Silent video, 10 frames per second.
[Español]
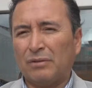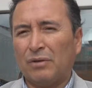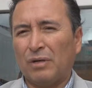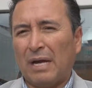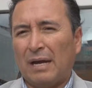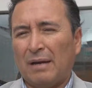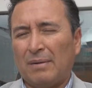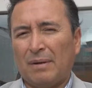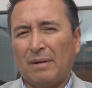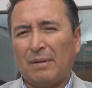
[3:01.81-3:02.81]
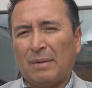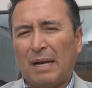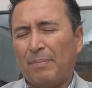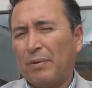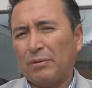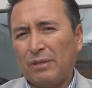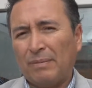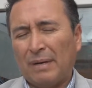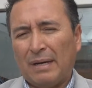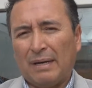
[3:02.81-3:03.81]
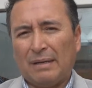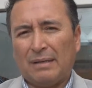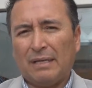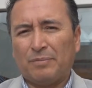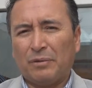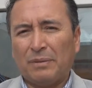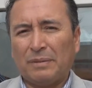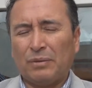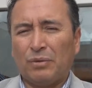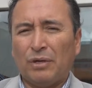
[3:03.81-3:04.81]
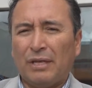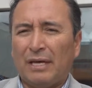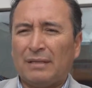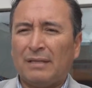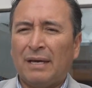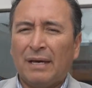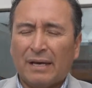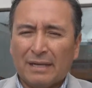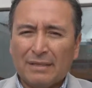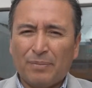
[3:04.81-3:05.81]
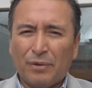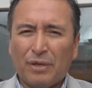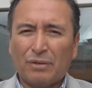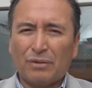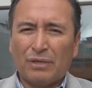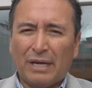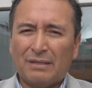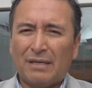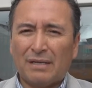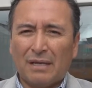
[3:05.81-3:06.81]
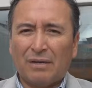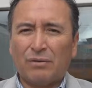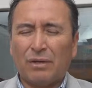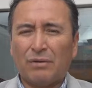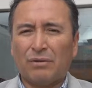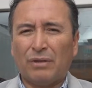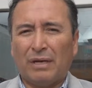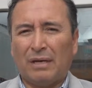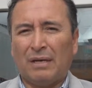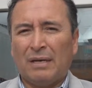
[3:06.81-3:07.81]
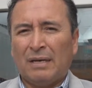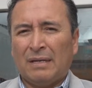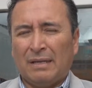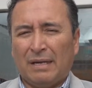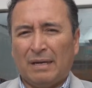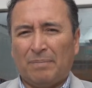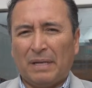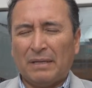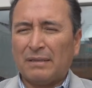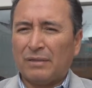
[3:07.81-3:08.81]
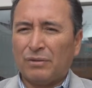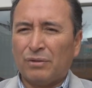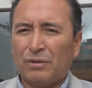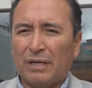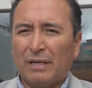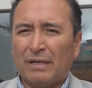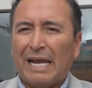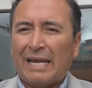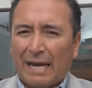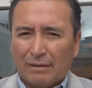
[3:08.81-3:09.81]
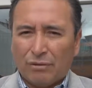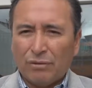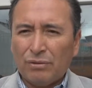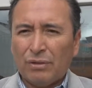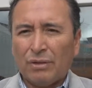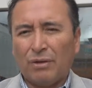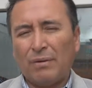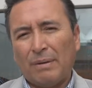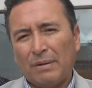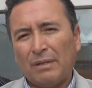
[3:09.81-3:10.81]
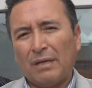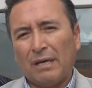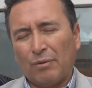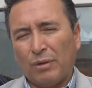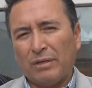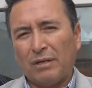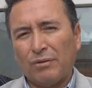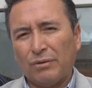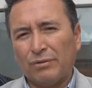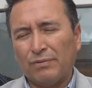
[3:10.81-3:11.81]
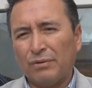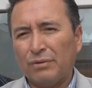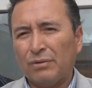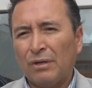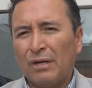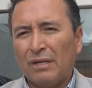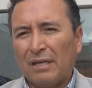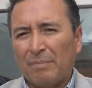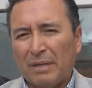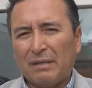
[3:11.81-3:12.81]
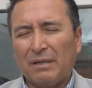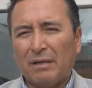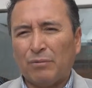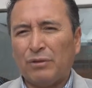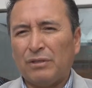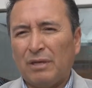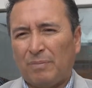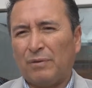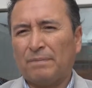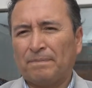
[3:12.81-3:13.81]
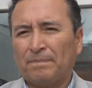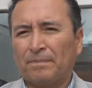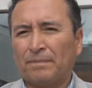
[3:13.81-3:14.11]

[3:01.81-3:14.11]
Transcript: es con la, próxima, las próximas autoridades que este proyecto sea insertado dentro de, del plan de desarrollo del, del cantón y obviamente que cuente con los fondos de parte del municipio.